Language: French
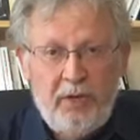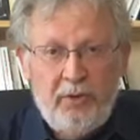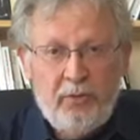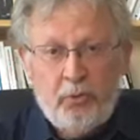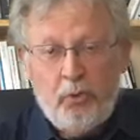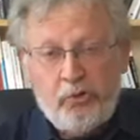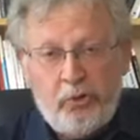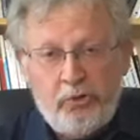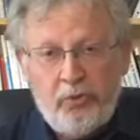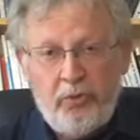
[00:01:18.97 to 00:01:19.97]

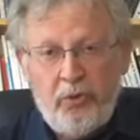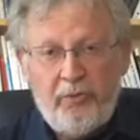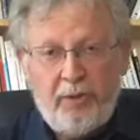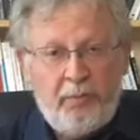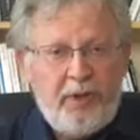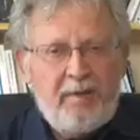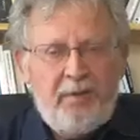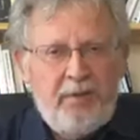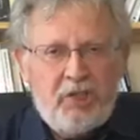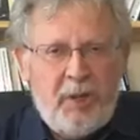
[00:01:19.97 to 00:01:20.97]
d'autocensure. Enfin,
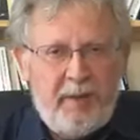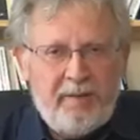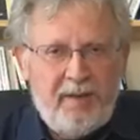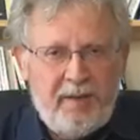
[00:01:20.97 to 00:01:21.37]
personne n'échappe à ça.